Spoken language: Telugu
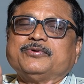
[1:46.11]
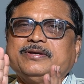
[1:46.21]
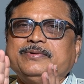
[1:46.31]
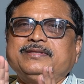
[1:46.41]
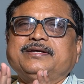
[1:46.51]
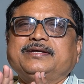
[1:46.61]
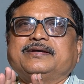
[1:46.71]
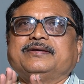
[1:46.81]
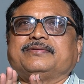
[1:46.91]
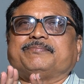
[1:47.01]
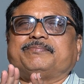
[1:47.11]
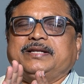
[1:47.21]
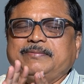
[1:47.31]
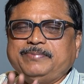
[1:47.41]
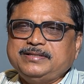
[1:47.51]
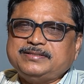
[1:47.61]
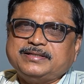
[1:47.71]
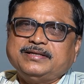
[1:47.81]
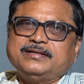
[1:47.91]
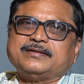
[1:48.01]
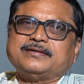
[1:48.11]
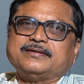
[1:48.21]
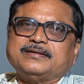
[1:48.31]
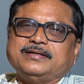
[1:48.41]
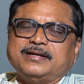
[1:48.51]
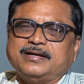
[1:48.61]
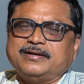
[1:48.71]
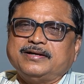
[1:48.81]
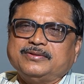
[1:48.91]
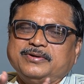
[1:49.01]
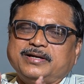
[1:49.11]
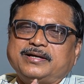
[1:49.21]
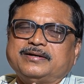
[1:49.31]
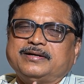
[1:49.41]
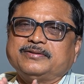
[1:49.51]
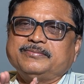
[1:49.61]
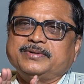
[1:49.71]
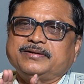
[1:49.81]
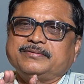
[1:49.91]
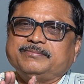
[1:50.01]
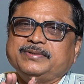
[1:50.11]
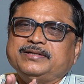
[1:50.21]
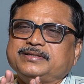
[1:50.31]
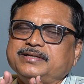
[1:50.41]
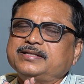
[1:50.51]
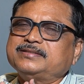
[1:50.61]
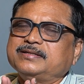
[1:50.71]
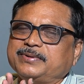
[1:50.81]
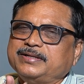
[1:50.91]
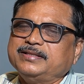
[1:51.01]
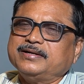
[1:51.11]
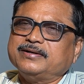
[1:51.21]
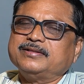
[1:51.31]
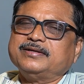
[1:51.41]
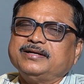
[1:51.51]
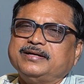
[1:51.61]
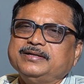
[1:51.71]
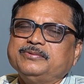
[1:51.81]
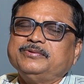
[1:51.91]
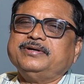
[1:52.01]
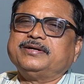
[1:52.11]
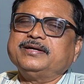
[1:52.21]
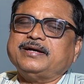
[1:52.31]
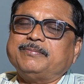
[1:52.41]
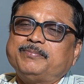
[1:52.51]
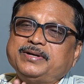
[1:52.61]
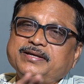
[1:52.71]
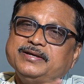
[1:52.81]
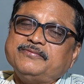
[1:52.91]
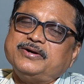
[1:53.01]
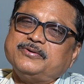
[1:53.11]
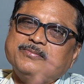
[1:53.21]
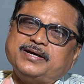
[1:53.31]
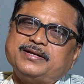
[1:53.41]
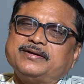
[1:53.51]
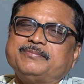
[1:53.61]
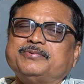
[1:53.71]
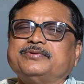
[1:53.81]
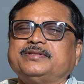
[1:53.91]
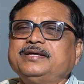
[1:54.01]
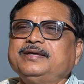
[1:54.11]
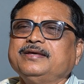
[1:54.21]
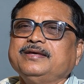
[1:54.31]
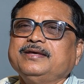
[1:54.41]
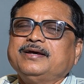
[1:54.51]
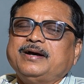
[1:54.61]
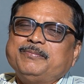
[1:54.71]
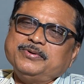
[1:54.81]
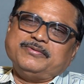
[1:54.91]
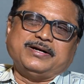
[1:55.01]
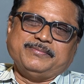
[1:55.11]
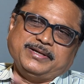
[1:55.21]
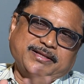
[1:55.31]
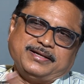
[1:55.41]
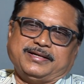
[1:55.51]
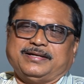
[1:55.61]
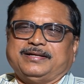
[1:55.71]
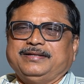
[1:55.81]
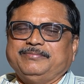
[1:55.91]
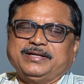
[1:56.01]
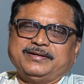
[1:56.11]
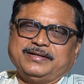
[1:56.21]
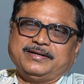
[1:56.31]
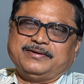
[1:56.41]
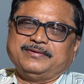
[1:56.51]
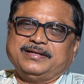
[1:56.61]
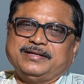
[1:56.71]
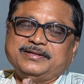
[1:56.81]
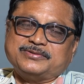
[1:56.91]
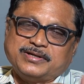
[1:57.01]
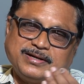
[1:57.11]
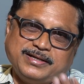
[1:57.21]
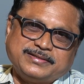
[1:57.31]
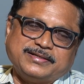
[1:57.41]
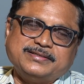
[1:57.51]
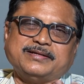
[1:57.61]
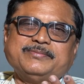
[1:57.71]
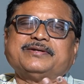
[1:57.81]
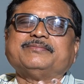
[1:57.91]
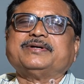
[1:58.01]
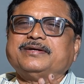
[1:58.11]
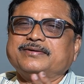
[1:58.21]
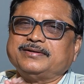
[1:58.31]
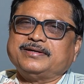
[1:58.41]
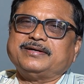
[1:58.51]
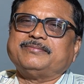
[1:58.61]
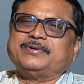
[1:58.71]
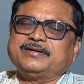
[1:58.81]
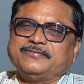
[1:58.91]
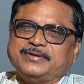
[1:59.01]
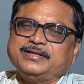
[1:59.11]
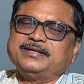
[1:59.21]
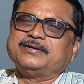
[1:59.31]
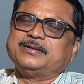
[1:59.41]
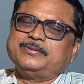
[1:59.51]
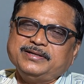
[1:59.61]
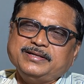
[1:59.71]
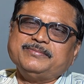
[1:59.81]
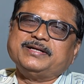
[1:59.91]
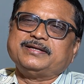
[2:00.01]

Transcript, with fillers: ముఖ్యమంత్రి పిలిపించి ఇలా కాదు అలా కాదు మీరు మీరు చేయాల్సిన పని ఇది కాదు అని అడిగి ఉంటే అప్పటికీ వాళ్ళు మారకపోతే అప్పుడు వాళ్ళ మీద నేను మీకు టికెట్లు నేను ఎన్నిసార్లు హెచ్చరించినా మీరు నాకు నా మాట వినలేదు కాబట్టి నేను మీకు